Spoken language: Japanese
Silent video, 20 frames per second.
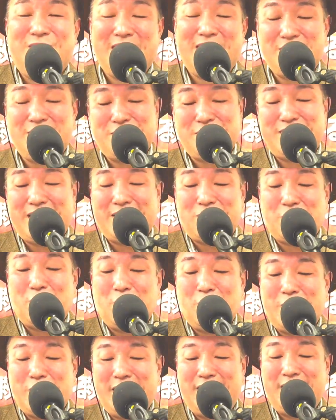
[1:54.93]
割り振って
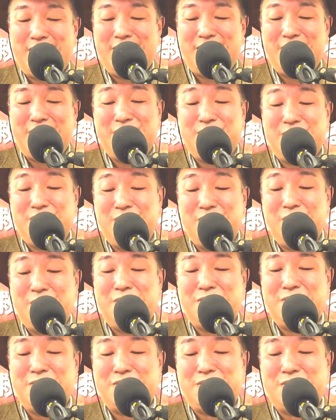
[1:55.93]
統計
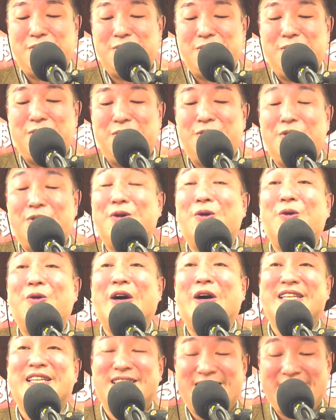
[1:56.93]
のその
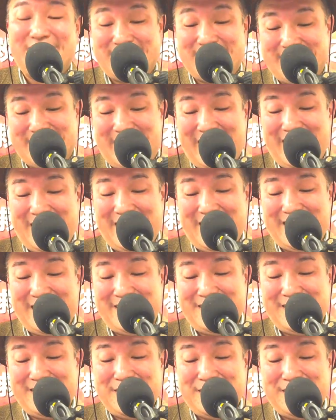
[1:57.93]
お話ですが、